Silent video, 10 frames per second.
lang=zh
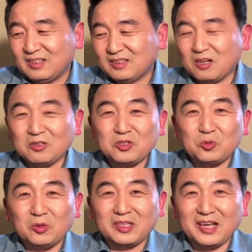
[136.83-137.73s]
到了
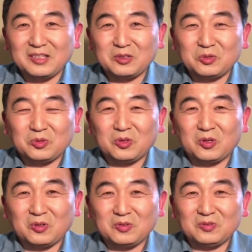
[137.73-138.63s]
昨天的时
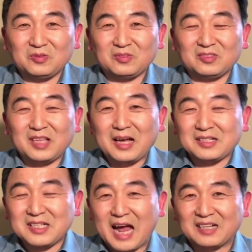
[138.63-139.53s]
候，他
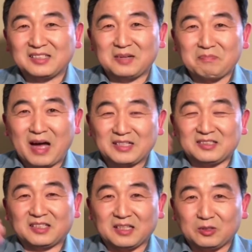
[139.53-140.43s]
杀了人，把这
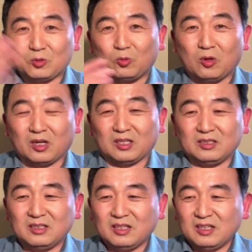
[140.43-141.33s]
人给剁了，
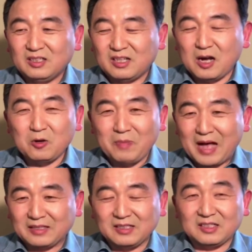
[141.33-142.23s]
然后
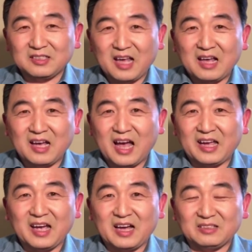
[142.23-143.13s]
把那个残骸
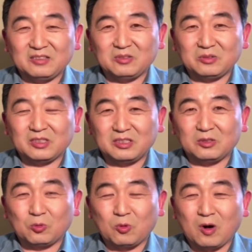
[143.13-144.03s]
呀，就那
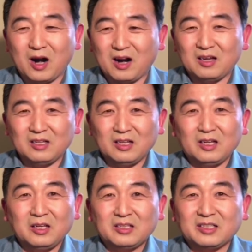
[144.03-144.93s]
肉块儿，
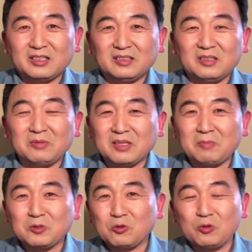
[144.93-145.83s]
因为他
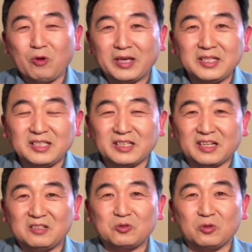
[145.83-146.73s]
不做园艺的，给
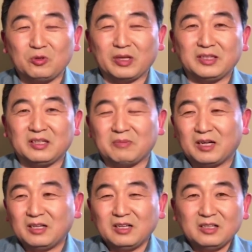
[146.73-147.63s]
人做园丁嘛，
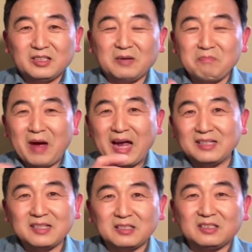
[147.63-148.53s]
给人埋
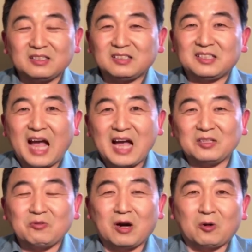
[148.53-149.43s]
在家
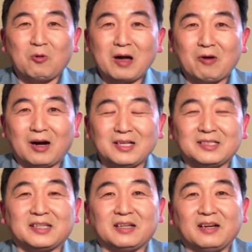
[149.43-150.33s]
院花园里去，